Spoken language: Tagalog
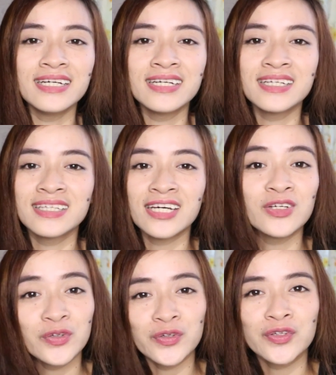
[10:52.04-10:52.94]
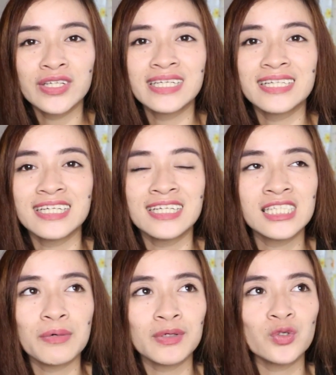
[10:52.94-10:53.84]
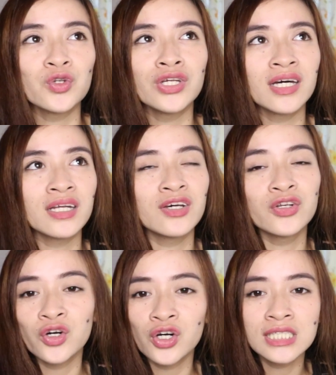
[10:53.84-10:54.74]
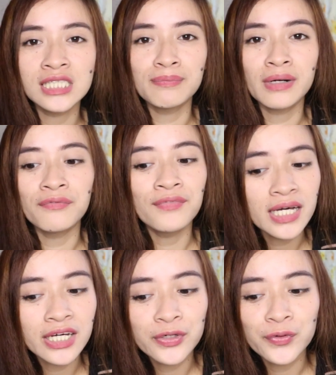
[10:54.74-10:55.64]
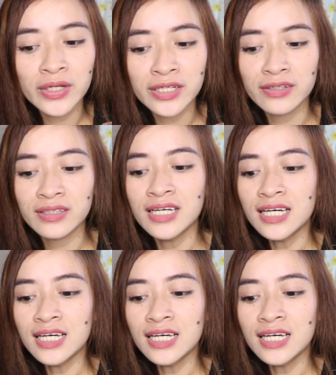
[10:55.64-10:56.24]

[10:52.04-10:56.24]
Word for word: and ayun, and sa patuloy na nanonood sa mga vlog ko. Ayan.